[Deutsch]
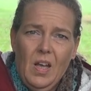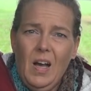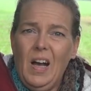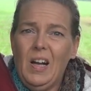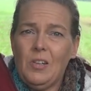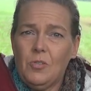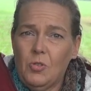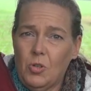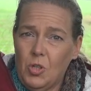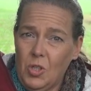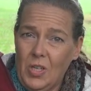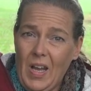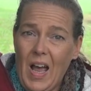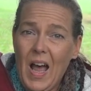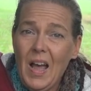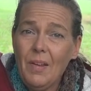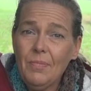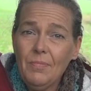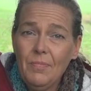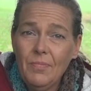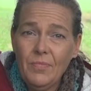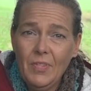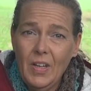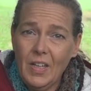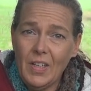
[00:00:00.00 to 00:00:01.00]
Also
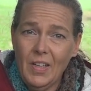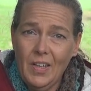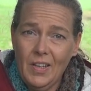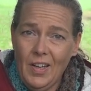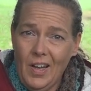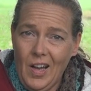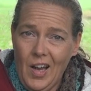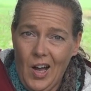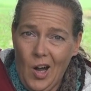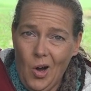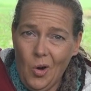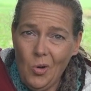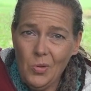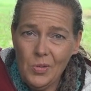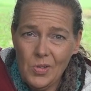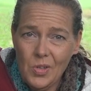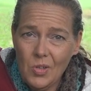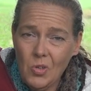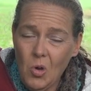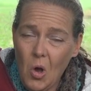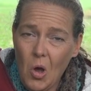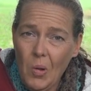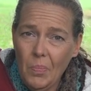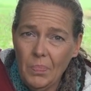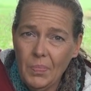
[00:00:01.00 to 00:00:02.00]
Strafen, wenn ihr nach Hause
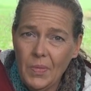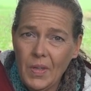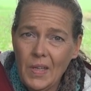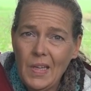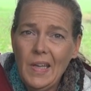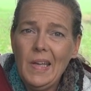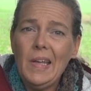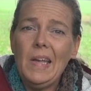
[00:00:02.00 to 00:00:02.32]
kommt,